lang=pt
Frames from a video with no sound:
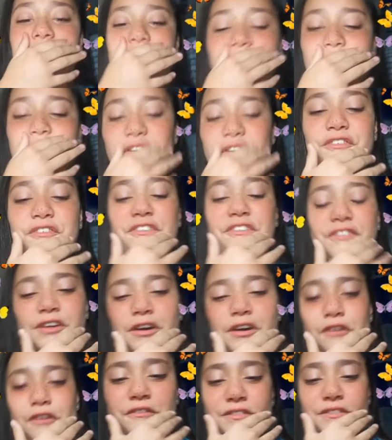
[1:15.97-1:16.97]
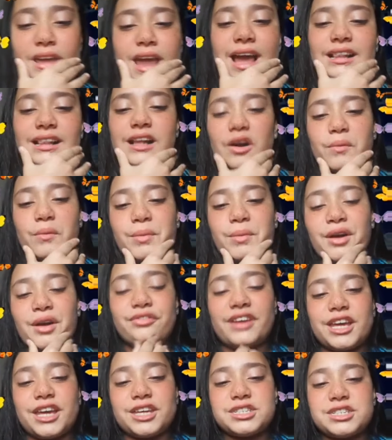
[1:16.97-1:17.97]
Eu, eu vi ela uma
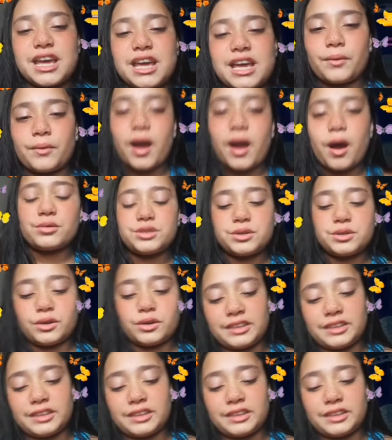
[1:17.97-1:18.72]
vez já no Raul Gil,